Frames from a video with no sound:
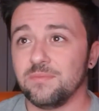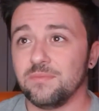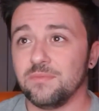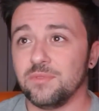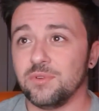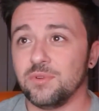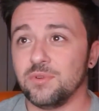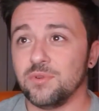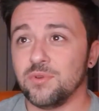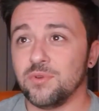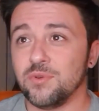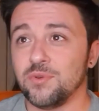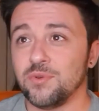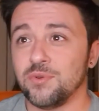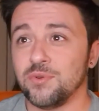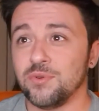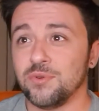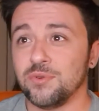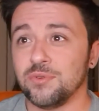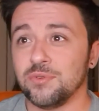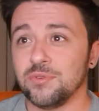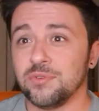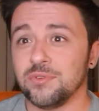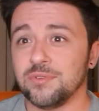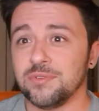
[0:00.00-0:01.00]

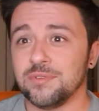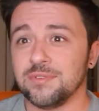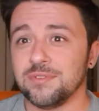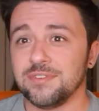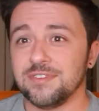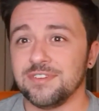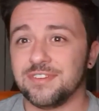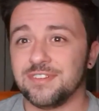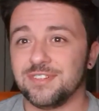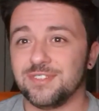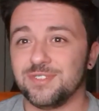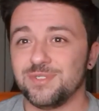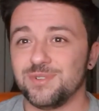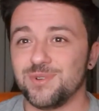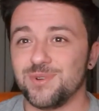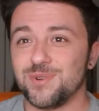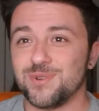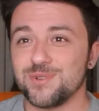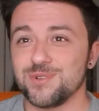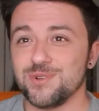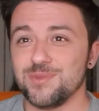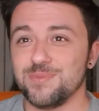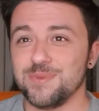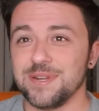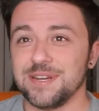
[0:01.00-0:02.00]
no, no
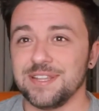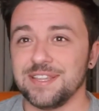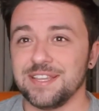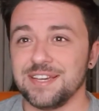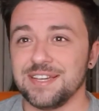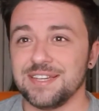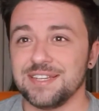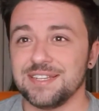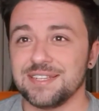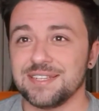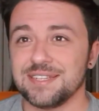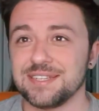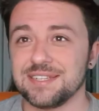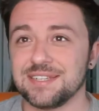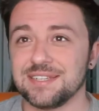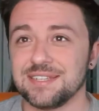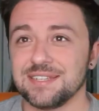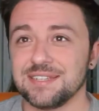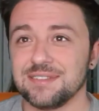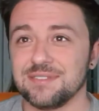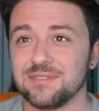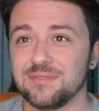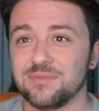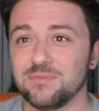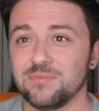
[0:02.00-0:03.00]
os lo perdáis.
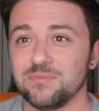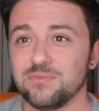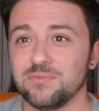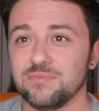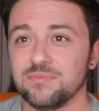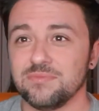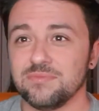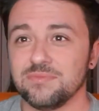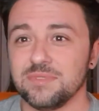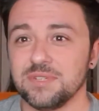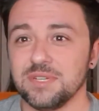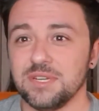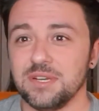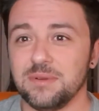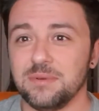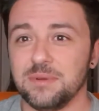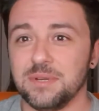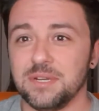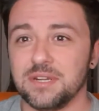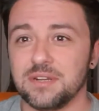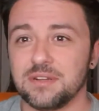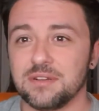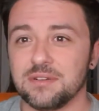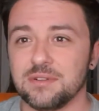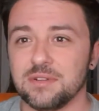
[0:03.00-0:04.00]
A
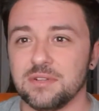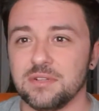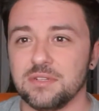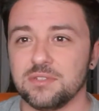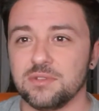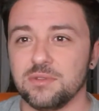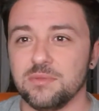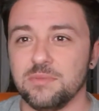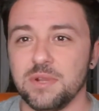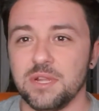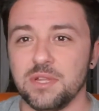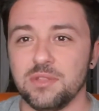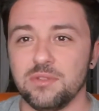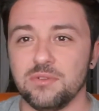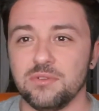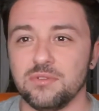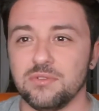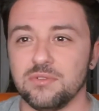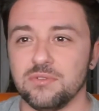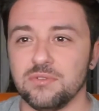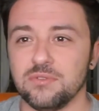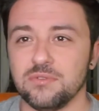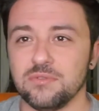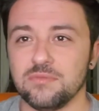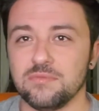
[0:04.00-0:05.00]
ver, estoy
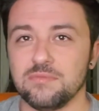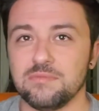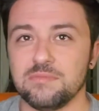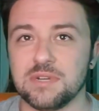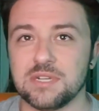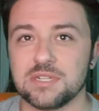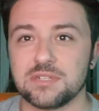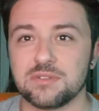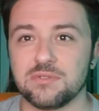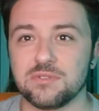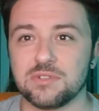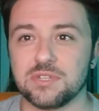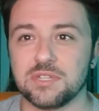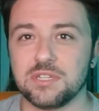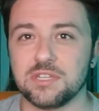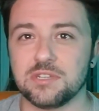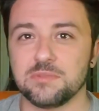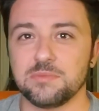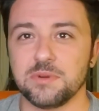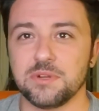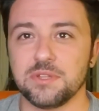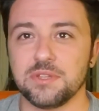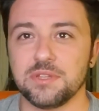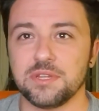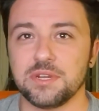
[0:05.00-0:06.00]
mirando más cositas
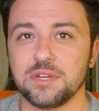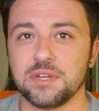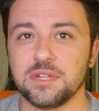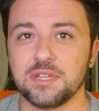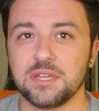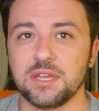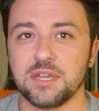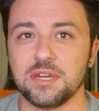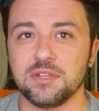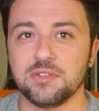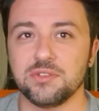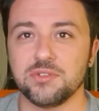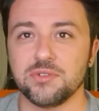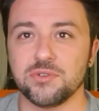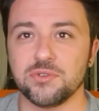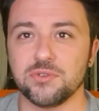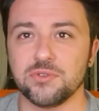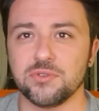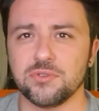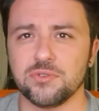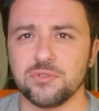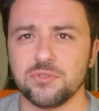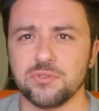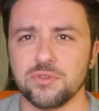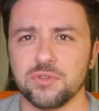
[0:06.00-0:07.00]
por internet que han
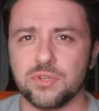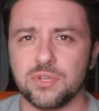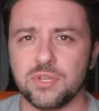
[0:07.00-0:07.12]
hecho...